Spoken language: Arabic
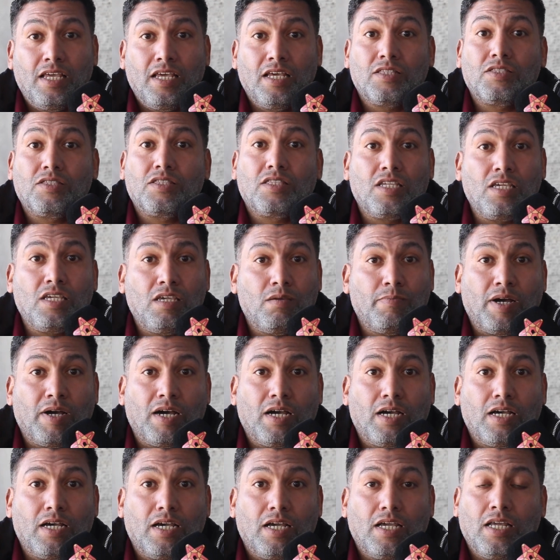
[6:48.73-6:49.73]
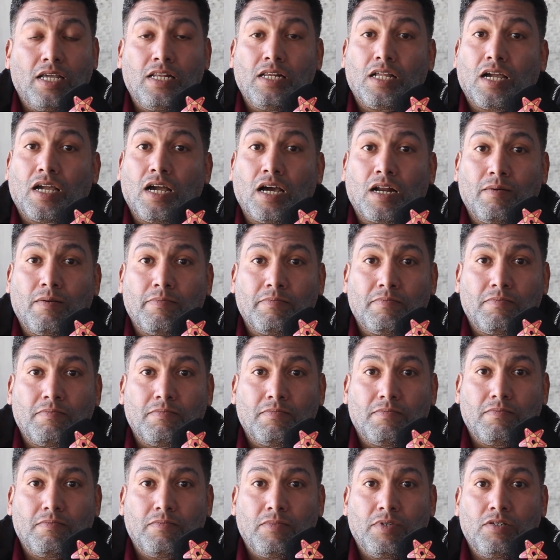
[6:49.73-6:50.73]
الطيبه الكرم
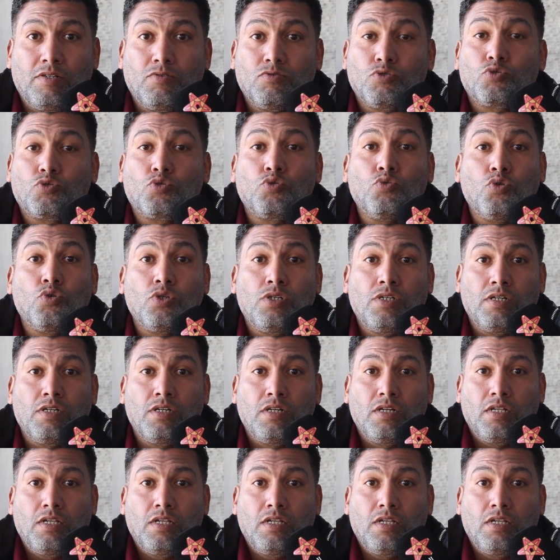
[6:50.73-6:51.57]
الأصول